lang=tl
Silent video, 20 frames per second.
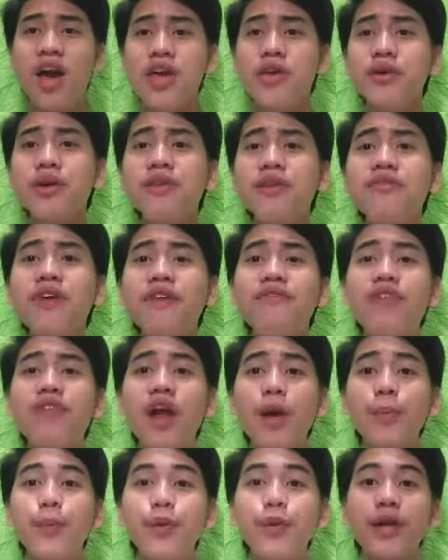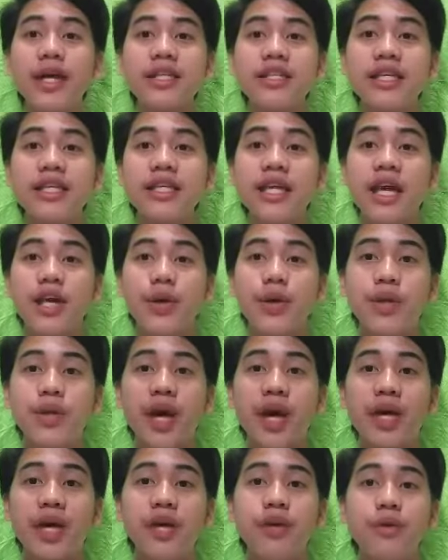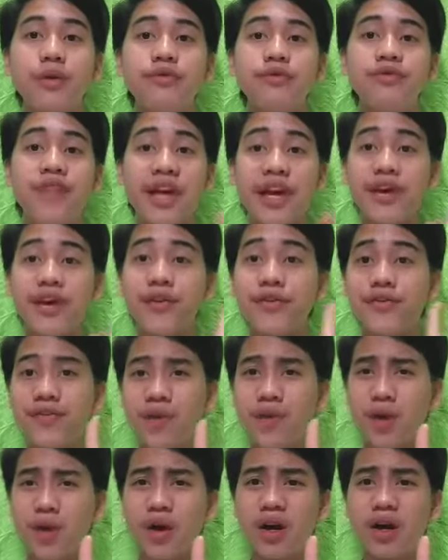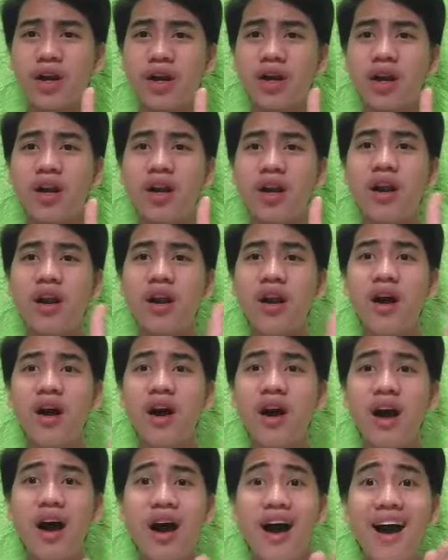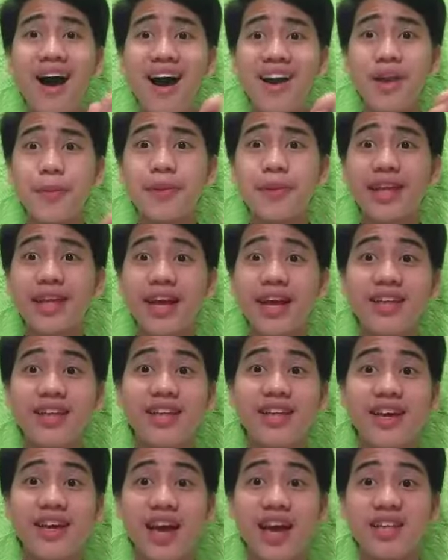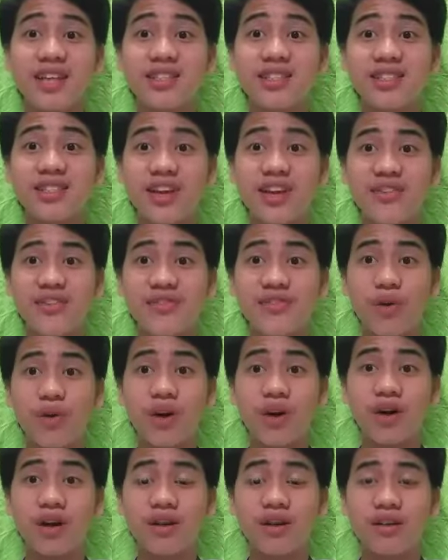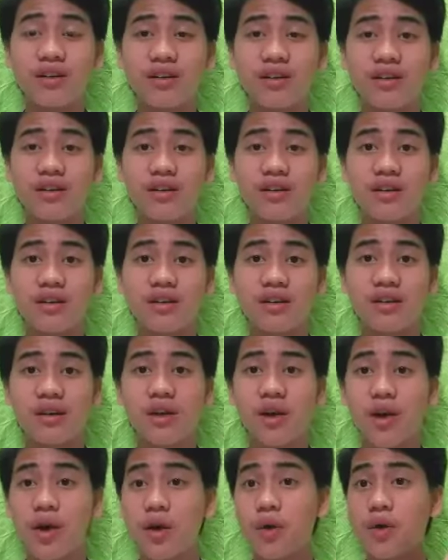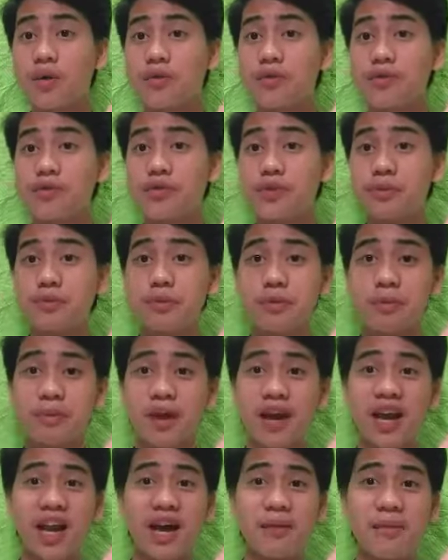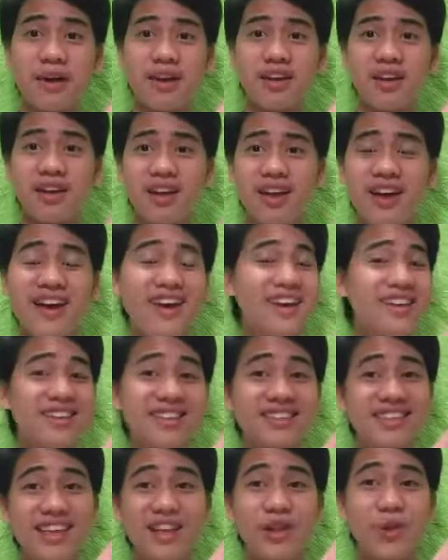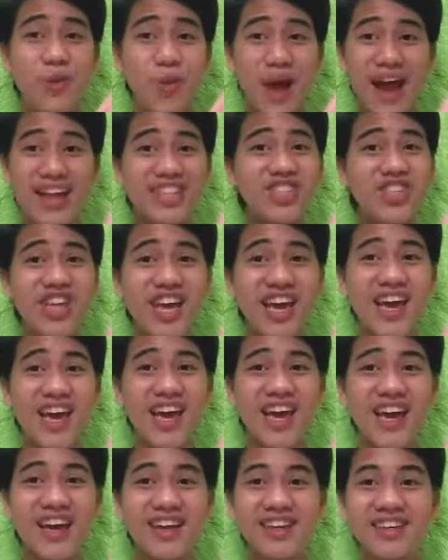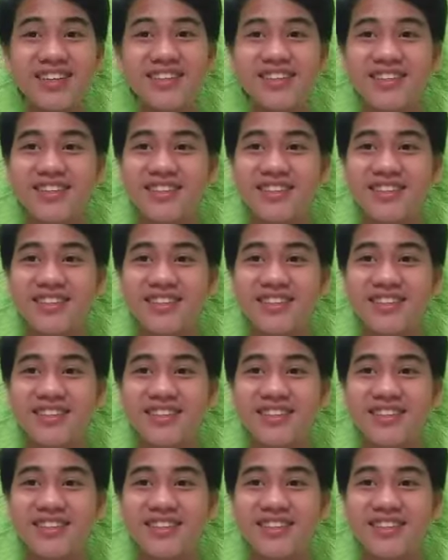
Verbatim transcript: Yung iba vlog po natin ngayon ay yung day 4. Ano po talaga nangyari sa day 4? Kung gusto mong malaman, Still watching!